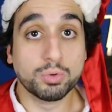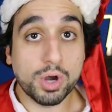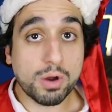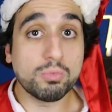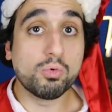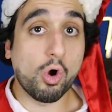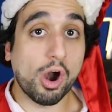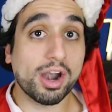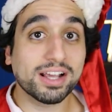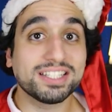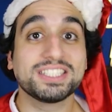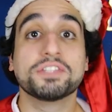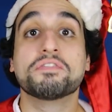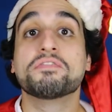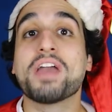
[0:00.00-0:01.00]

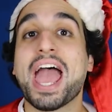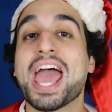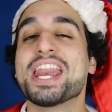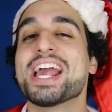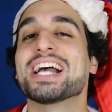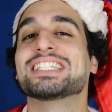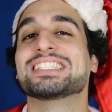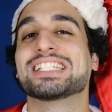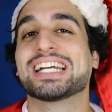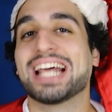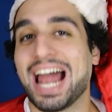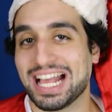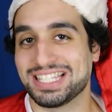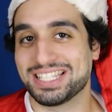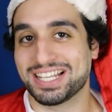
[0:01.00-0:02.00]
DreamWorks Férias
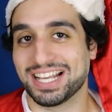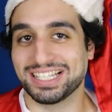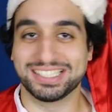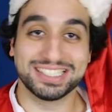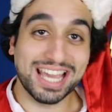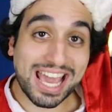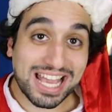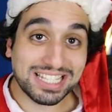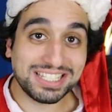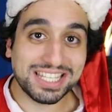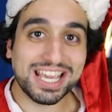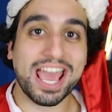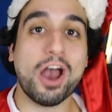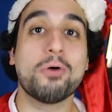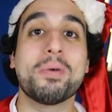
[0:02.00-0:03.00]
Clássicas.
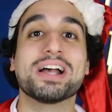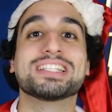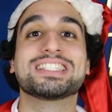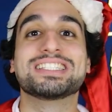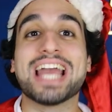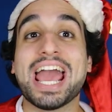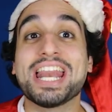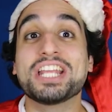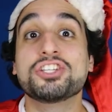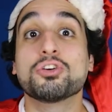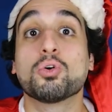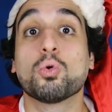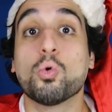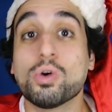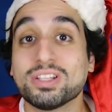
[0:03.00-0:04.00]
Esse é uma série de
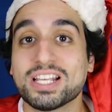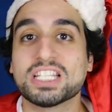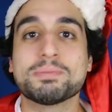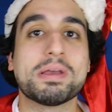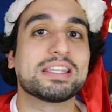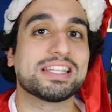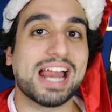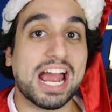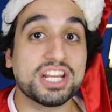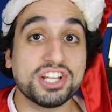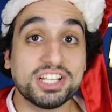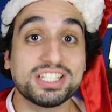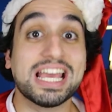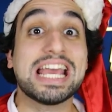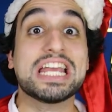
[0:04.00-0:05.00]

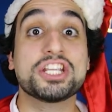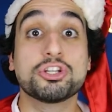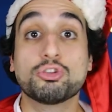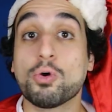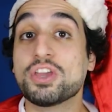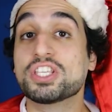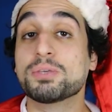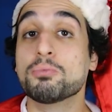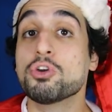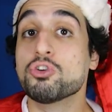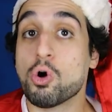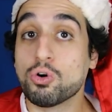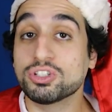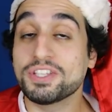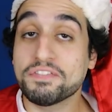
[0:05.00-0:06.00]
curtas-metragens de
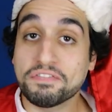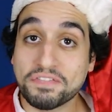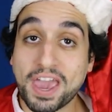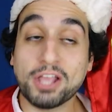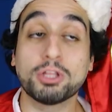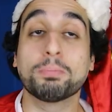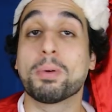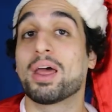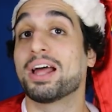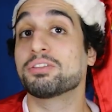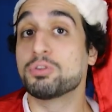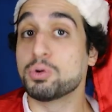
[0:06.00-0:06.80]
2011 feito pela